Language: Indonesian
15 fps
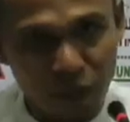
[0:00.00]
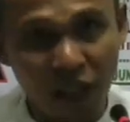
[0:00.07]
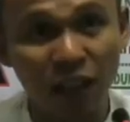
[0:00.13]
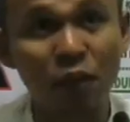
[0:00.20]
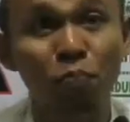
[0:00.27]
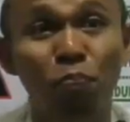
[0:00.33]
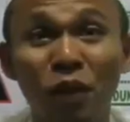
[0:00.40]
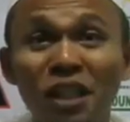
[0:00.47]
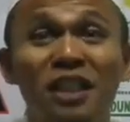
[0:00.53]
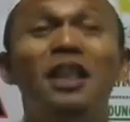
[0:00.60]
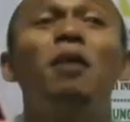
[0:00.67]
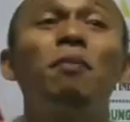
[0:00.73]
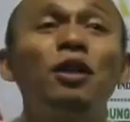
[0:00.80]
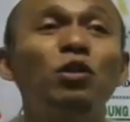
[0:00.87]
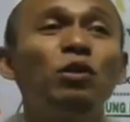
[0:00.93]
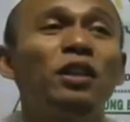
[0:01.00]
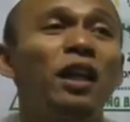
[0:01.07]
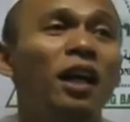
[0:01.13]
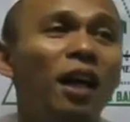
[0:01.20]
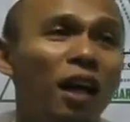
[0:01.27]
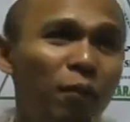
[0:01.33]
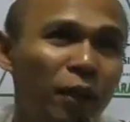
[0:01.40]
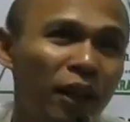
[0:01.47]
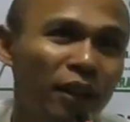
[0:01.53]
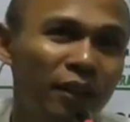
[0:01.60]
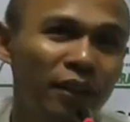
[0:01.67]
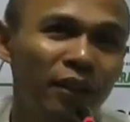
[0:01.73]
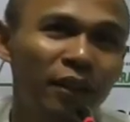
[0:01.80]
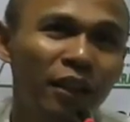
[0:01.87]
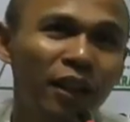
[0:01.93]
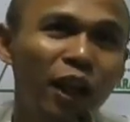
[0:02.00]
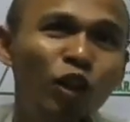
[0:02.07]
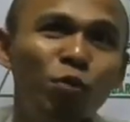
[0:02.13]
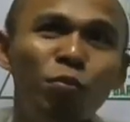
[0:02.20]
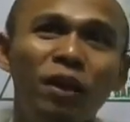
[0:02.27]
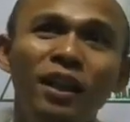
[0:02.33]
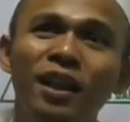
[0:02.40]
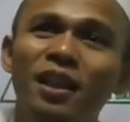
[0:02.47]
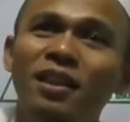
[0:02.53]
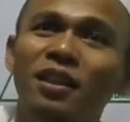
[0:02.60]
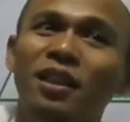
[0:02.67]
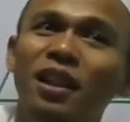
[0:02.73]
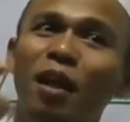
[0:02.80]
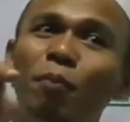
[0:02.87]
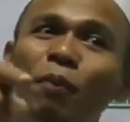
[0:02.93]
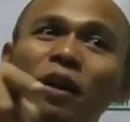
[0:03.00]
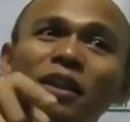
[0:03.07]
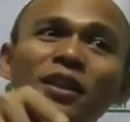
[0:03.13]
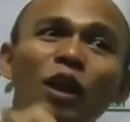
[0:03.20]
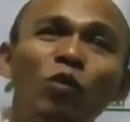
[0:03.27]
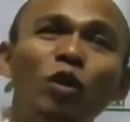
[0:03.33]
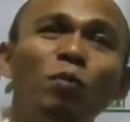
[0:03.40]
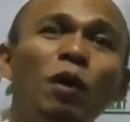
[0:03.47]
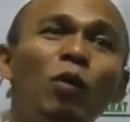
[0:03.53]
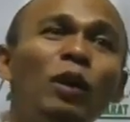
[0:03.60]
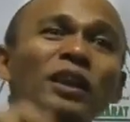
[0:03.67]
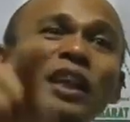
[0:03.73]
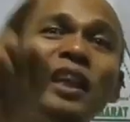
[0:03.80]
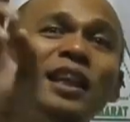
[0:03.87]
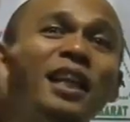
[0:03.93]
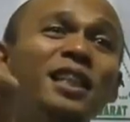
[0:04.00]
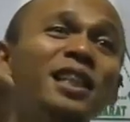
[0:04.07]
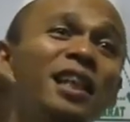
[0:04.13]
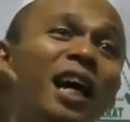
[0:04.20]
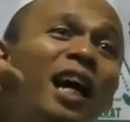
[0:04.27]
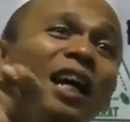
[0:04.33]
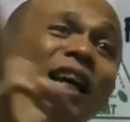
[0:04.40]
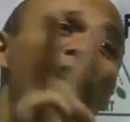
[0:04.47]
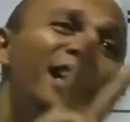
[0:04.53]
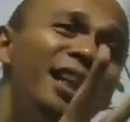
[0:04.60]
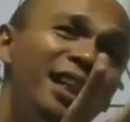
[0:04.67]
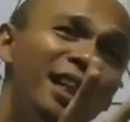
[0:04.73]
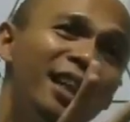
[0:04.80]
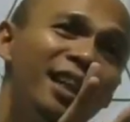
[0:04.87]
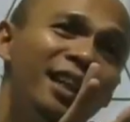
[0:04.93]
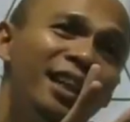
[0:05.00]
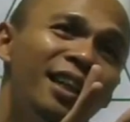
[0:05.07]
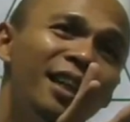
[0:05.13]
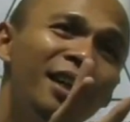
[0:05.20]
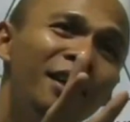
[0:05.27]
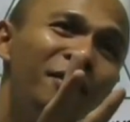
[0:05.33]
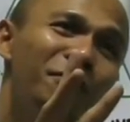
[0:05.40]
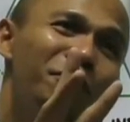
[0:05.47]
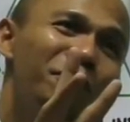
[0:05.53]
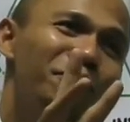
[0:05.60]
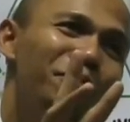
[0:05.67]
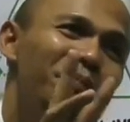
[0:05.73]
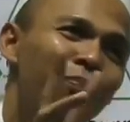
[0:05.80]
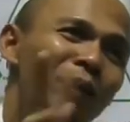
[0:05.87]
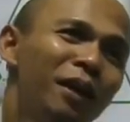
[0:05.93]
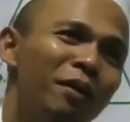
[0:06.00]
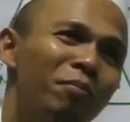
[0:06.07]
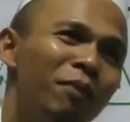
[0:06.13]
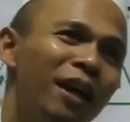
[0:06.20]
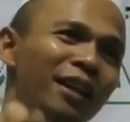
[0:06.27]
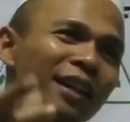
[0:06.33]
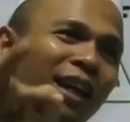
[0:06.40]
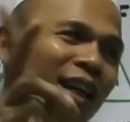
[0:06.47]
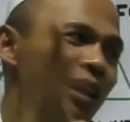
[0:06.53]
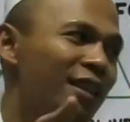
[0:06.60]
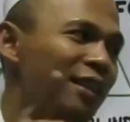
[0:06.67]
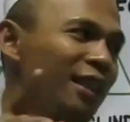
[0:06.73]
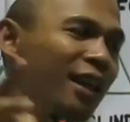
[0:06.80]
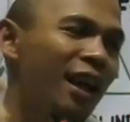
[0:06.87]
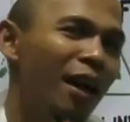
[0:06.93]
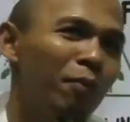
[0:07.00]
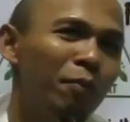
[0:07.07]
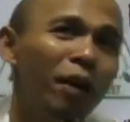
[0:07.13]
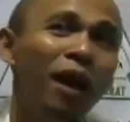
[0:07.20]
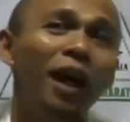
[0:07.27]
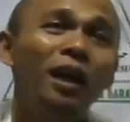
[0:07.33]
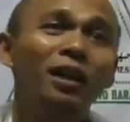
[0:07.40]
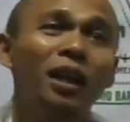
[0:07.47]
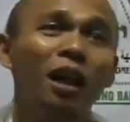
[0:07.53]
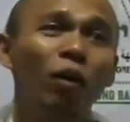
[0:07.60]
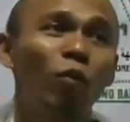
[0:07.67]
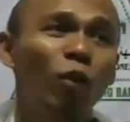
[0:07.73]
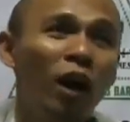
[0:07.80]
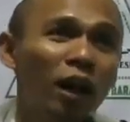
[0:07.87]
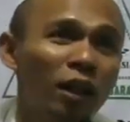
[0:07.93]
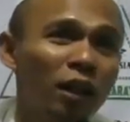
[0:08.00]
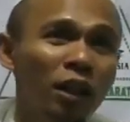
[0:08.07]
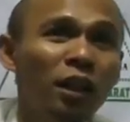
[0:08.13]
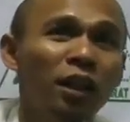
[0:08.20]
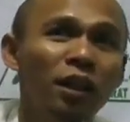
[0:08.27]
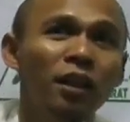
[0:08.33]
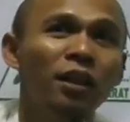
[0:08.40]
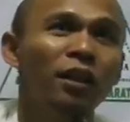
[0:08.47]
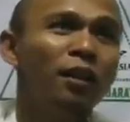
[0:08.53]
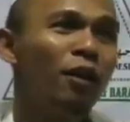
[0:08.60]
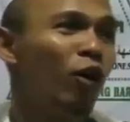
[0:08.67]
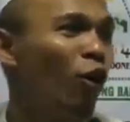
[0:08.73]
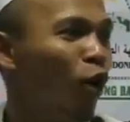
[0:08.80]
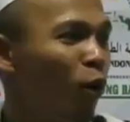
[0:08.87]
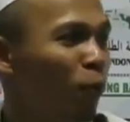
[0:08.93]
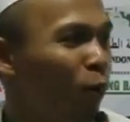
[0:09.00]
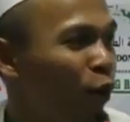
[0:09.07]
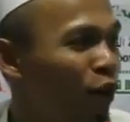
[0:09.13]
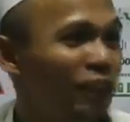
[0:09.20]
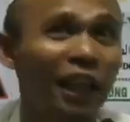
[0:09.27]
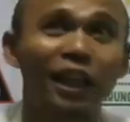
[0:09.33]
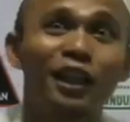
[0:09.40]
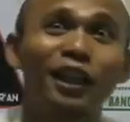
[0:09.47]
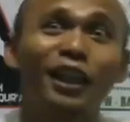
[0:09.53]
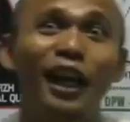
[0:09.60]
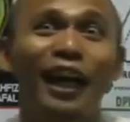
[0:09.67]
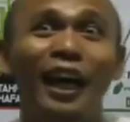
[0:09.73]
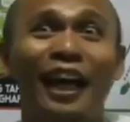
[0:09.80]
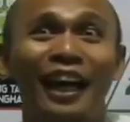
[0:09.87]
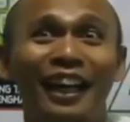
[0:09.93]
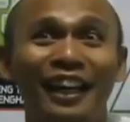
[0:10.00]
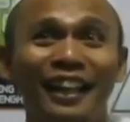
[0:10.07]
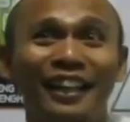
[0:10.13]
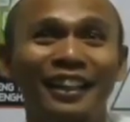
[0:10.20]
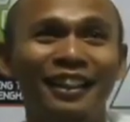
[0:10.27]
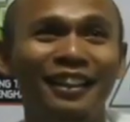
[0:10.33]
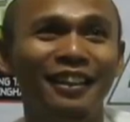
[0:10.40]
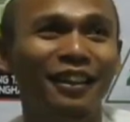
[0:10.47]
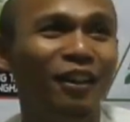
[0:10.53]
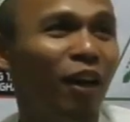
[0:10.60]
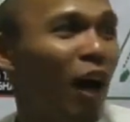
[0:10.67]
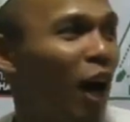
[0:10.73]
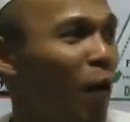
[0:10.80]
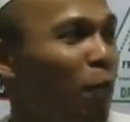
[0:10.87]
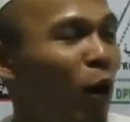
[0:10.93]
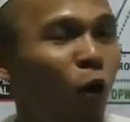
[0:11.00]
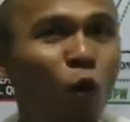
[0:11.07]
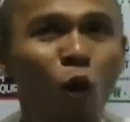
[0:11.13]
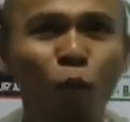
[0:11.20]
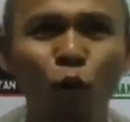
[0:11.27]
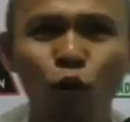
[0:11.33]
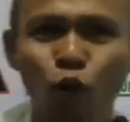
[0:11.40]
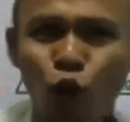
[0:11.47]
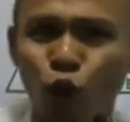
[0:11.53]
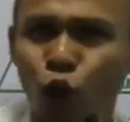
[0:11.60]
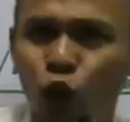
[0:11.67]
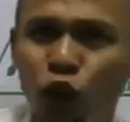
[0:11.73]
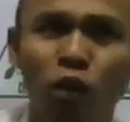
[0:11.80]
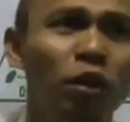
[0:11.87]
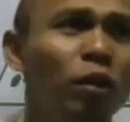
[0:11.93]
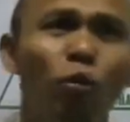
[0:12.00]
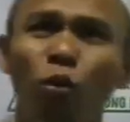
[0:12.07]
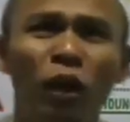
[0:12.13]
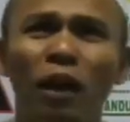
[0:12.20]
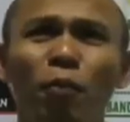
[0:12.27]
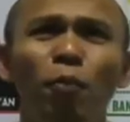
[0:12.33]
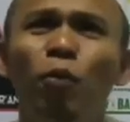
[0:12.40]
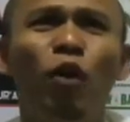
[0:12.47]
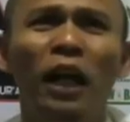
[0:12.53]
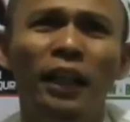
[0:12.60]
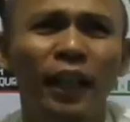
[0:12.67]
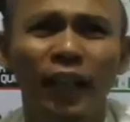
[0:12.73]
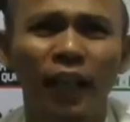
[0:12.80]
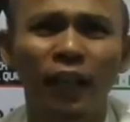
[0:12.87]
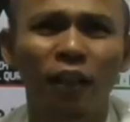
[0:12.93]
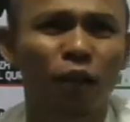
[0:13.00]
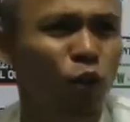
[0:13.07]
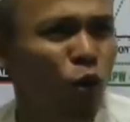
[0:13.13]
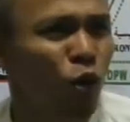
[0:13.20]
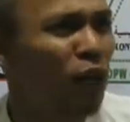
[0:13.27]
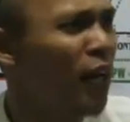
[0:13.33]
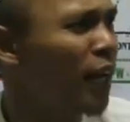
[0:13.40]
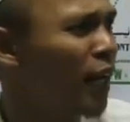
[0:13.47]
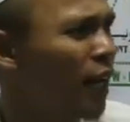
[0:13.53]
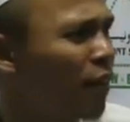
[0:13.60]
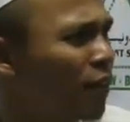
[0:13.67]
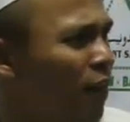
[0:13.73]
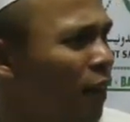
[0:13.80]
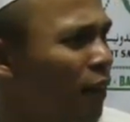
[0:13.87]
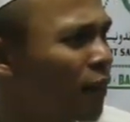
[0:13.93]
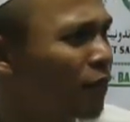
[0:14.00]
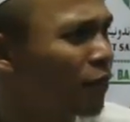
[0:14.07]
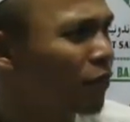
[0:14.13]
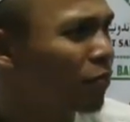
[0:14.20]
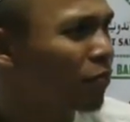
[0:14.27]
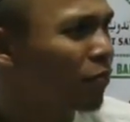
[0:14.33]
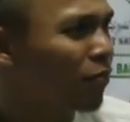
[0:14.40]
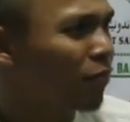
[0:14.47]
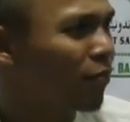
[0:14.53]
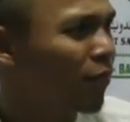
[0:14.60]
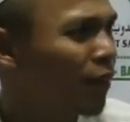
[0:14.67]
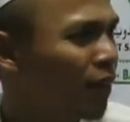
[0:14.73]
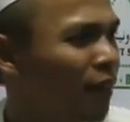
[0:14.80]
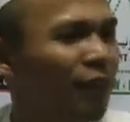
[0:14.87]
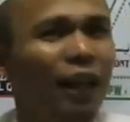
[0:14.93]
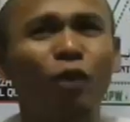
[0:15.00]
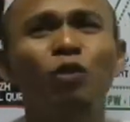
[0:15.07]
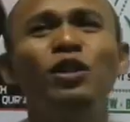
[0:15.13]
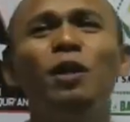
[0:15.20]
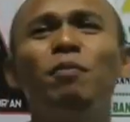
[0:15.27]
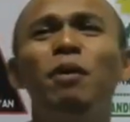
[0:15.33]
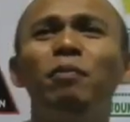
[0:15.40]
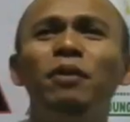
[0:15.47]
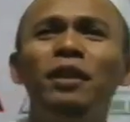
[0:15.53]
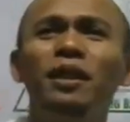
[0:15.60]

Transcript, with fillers: pesantren bisa masuk neraka KB kalau mereka setelah mengetahui bahwa tiga serangke ini firman RT Abah adalah wali ngomong tara di dengek abang ngomong orang bunga dengek ke doraka lah aku sabab